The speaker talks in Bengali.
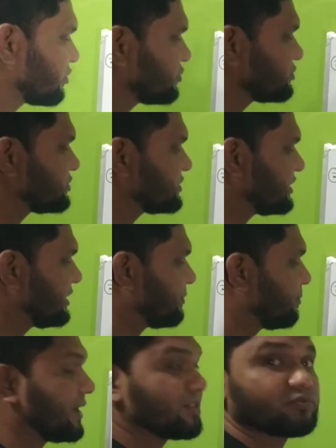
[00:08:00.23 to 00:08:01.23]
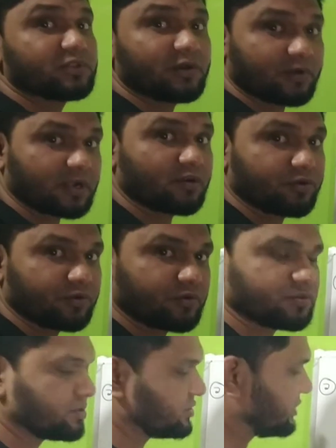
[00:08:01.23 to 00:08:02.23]
খরচ হয়েছে বেতন দেওয়ার কারণে
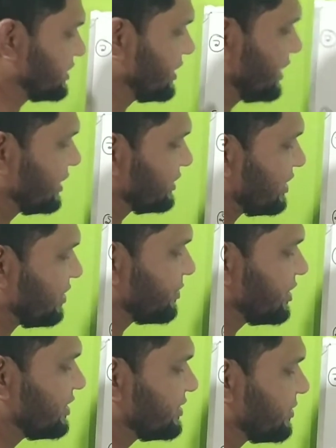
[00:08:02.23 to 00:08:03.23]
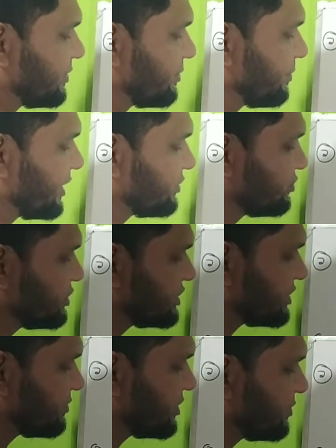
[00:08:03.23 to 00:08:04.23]
খরচ হয়েছে তাহলে আমরা লিখতে পারি বেতন
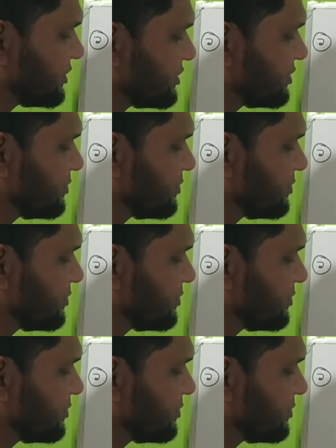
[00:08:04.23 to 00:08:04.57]
হিসাব ডেবিট